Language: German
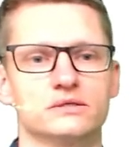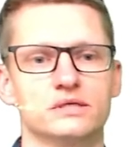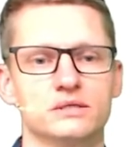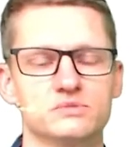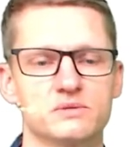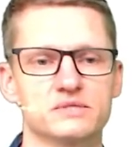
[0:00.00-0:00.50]
in
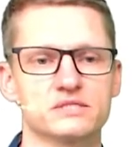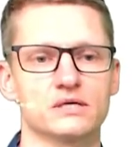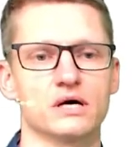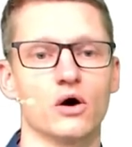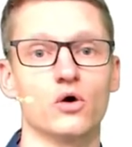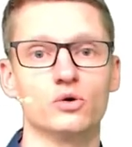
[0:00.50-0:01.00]
dem
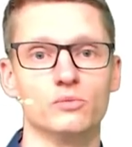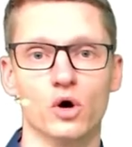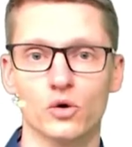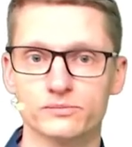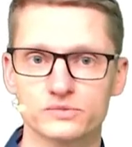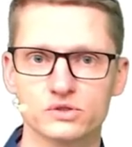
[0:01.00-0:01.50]
Semester auch über
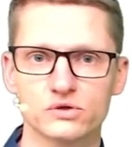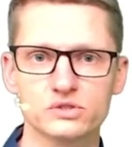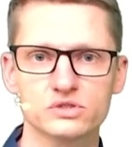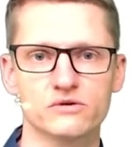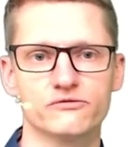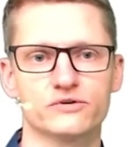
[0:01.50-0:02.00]
Open Source
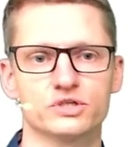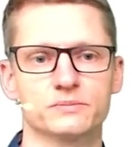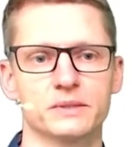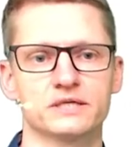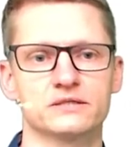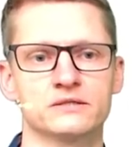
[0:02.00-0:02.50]
Software
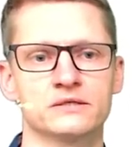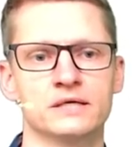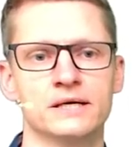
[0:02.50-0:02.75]
sprechen.